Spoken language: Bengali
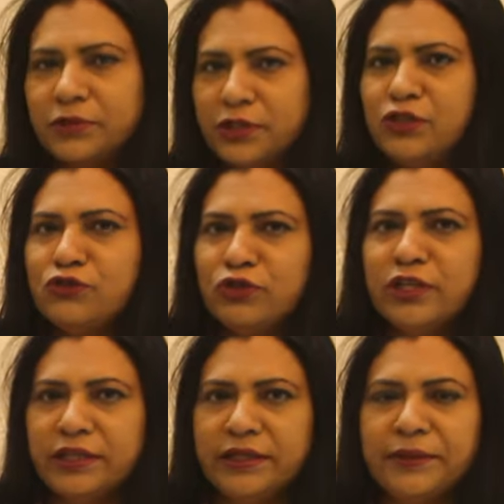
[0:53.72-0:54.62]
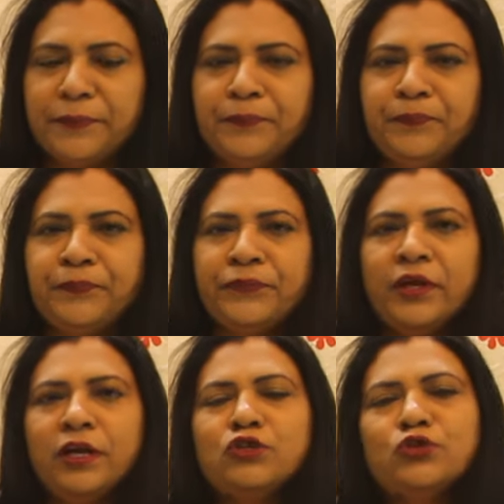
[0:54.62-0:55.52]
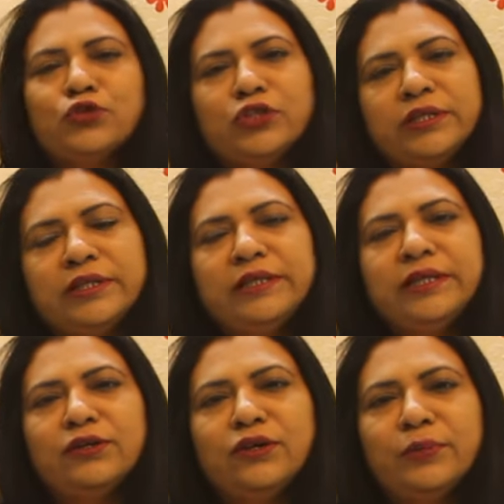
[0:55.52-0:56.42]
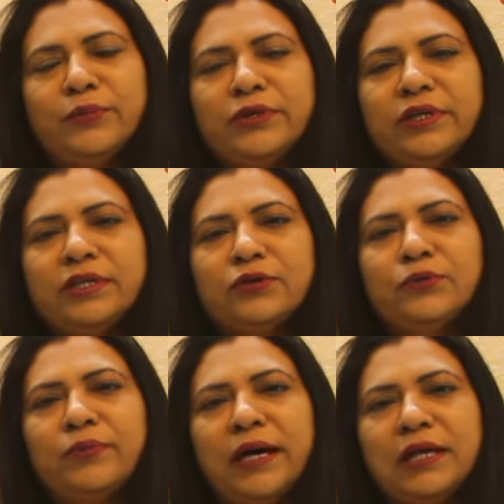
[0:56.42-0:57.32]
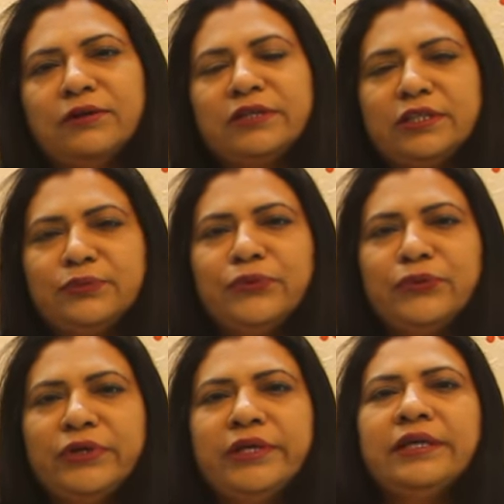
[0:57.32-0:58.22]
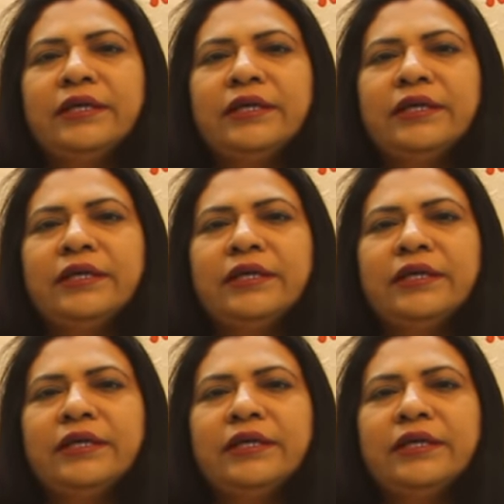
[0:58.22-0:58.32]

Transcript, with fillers: শিশুদের নিয়ে ছোটদের নিয়ে এই গল্পটি এটা খুব ভালো একটি বই